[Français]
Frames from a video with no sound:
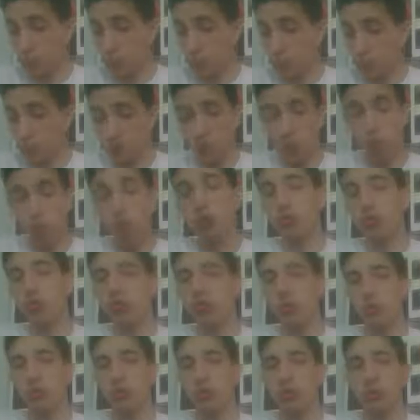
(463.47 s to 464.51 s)
moi, je crois en
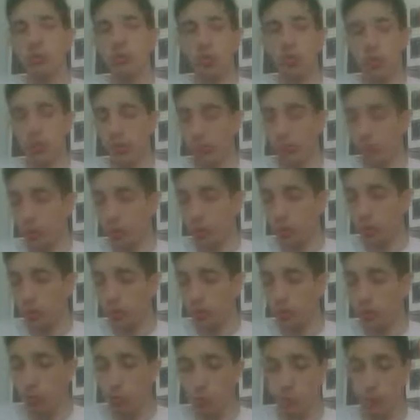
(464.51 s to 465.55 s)
Shayna Baszler dans le main roster
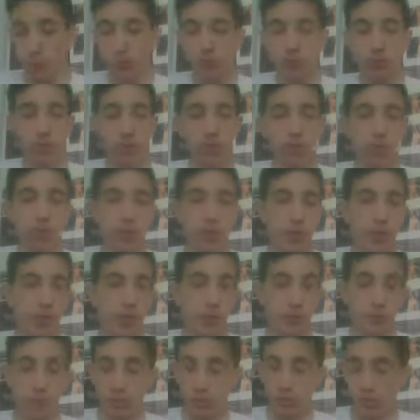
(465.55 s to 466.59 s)
beaucoup plus que, dans,
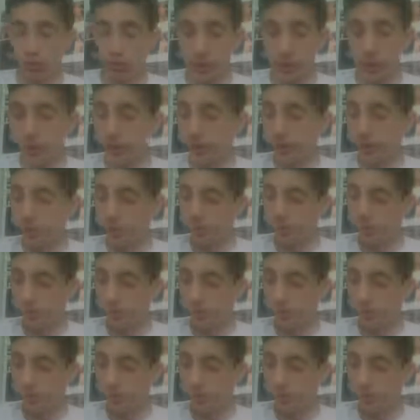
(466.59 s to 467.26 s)
que NXT.